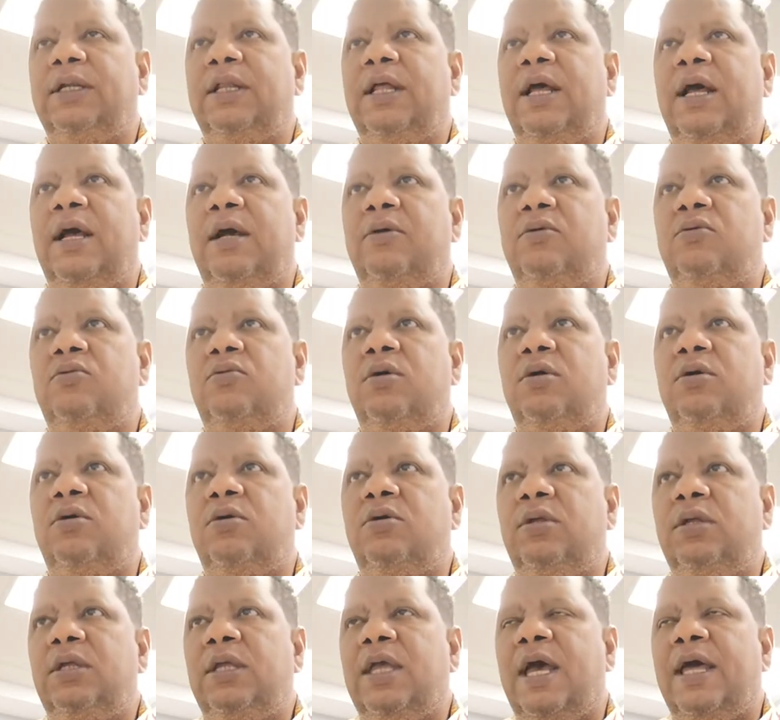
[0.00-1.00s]
¿verdad? Un
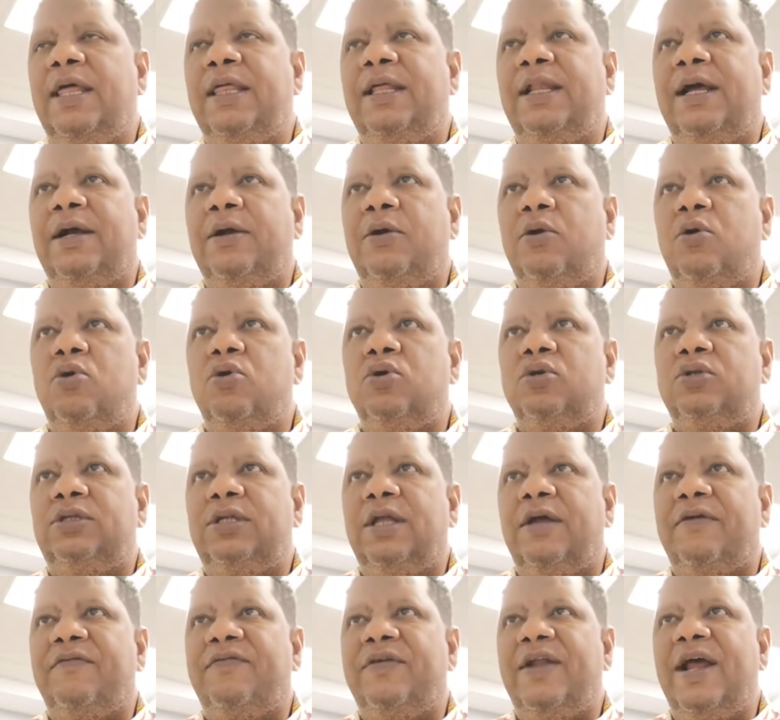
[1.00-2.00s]
juego ya de la costa.